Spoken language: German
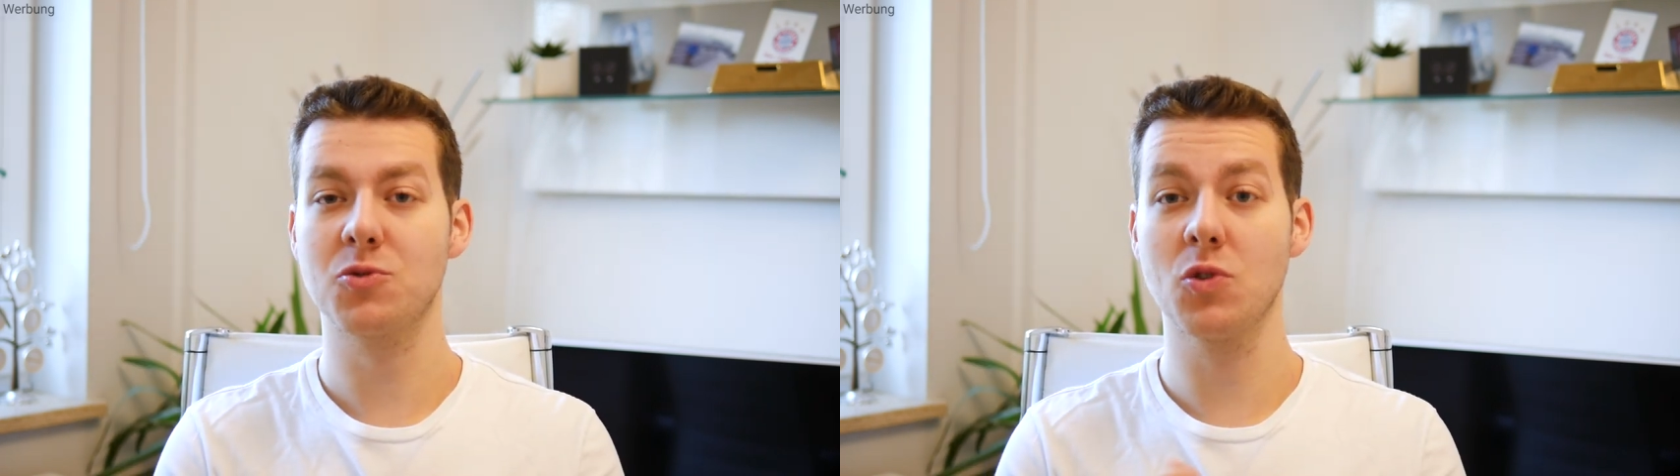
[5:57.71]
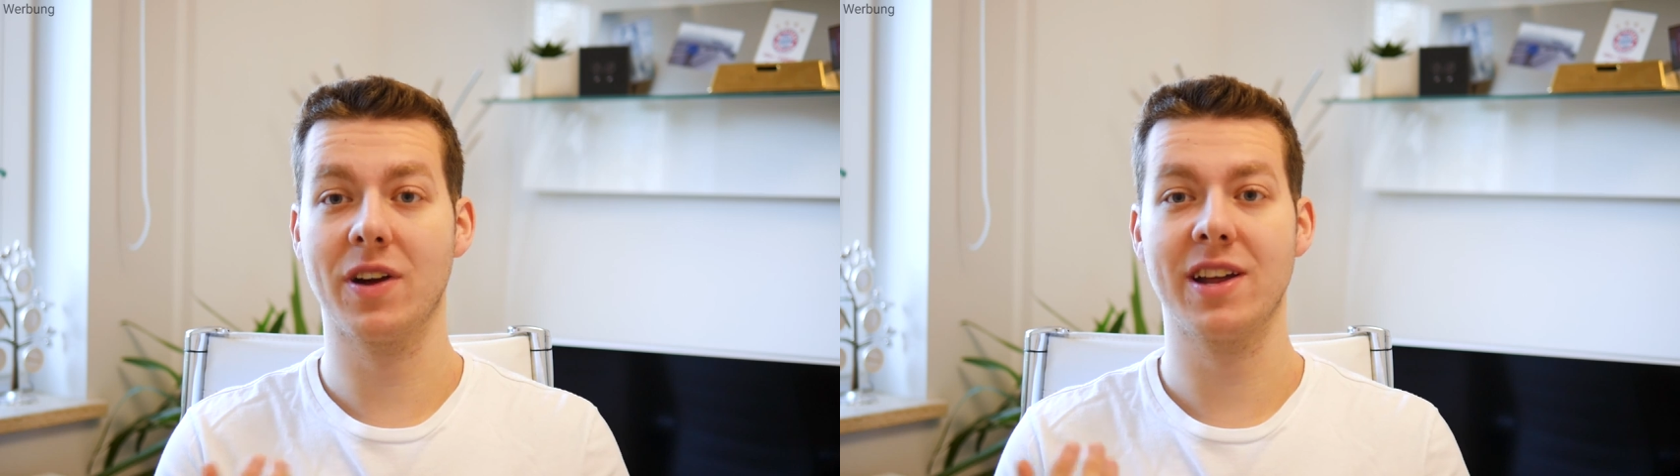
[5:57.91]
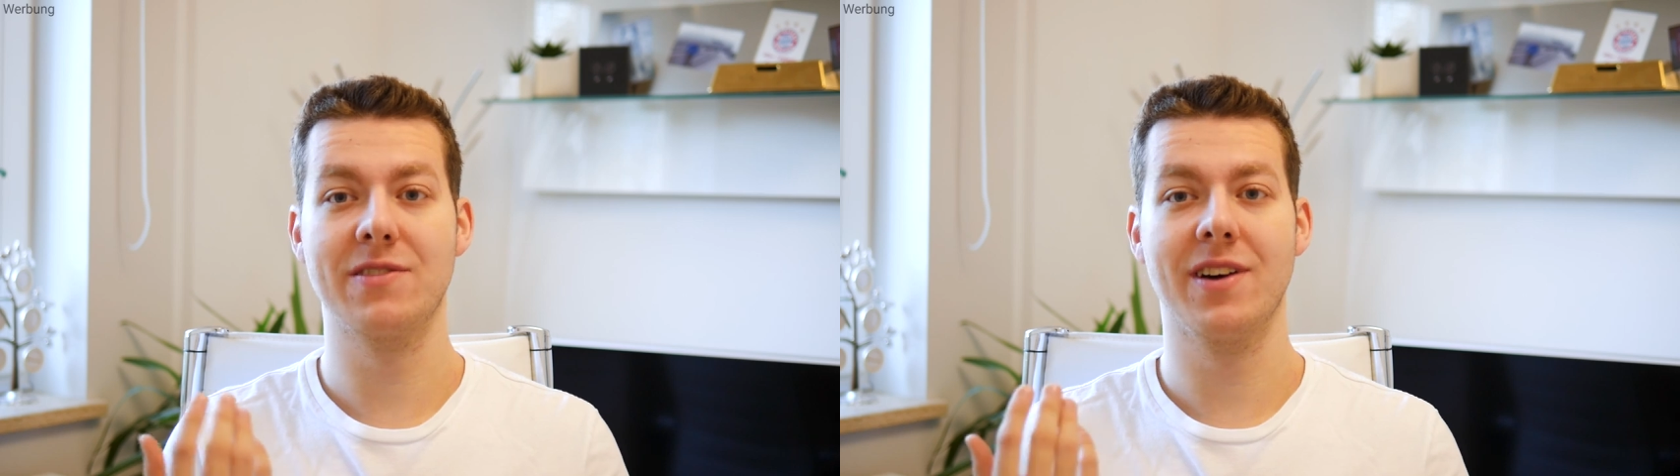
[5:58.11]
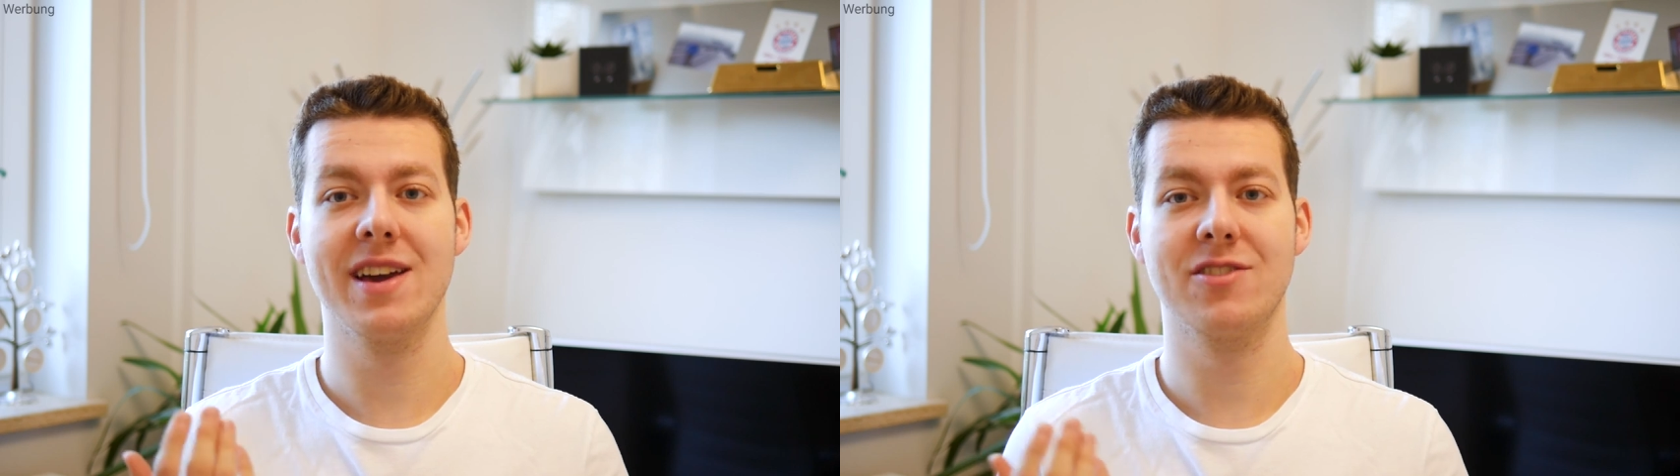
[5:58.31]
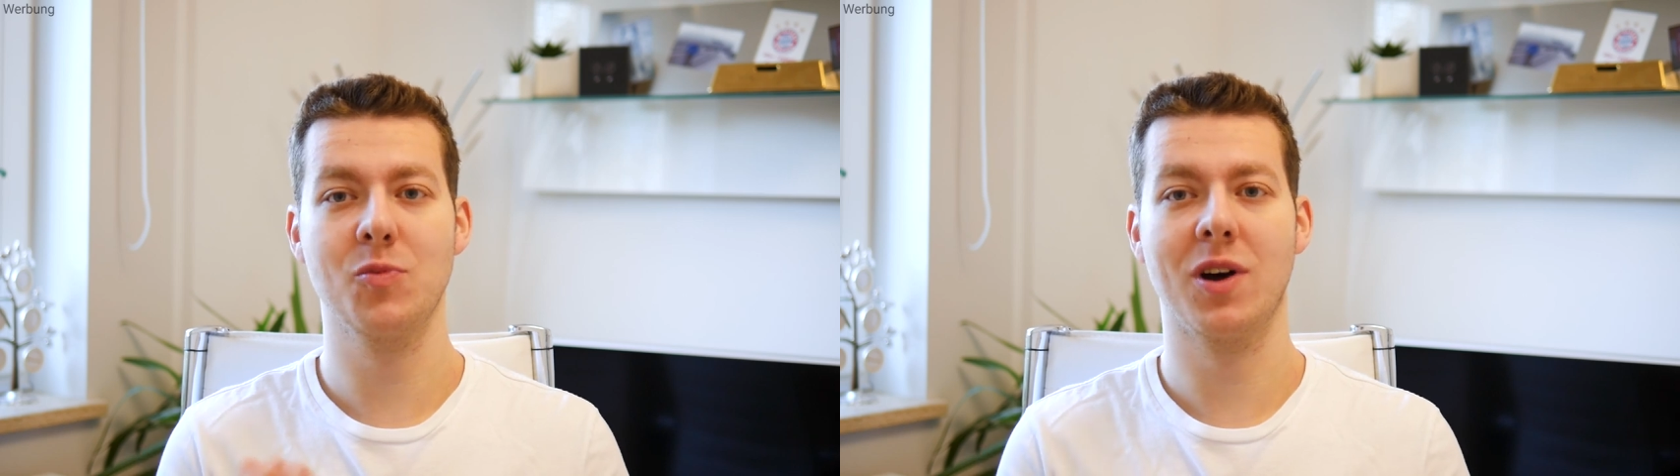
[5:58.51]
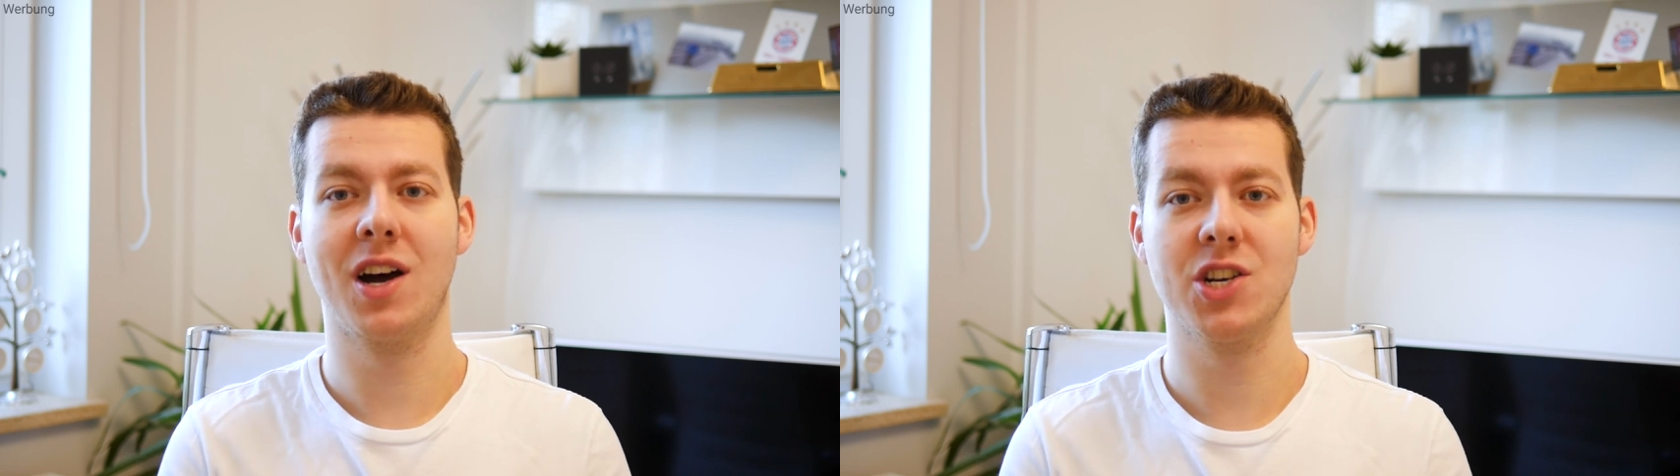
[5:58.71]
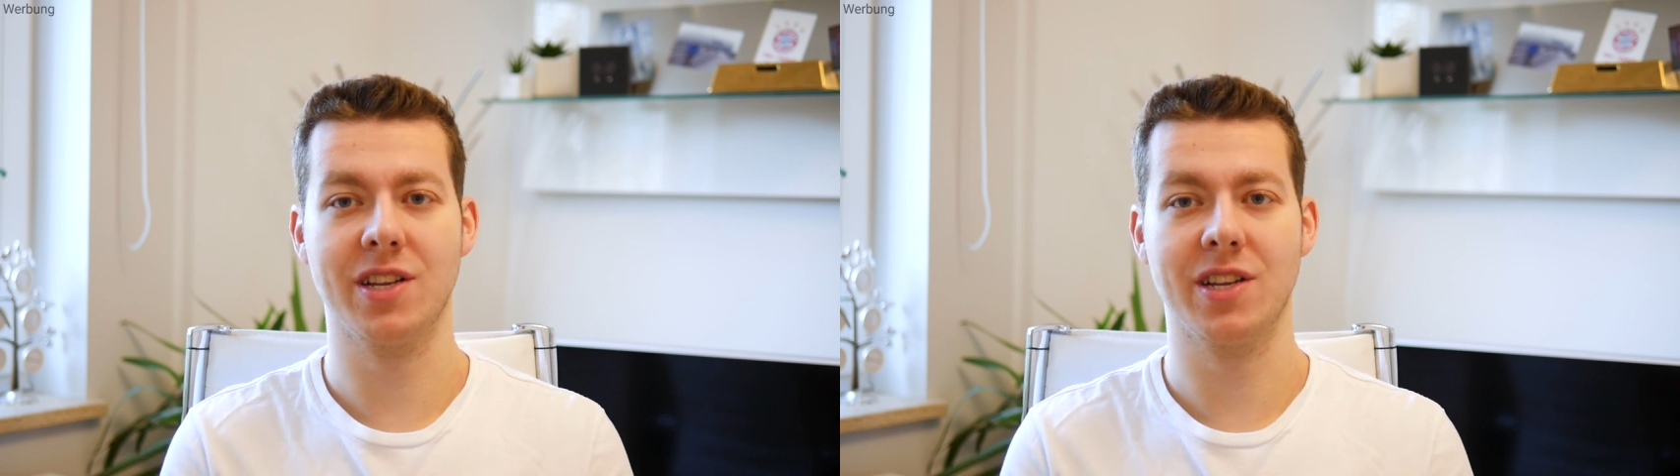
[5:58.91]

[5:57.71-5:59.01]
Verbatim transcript: gut, weil ich war echt überrascht,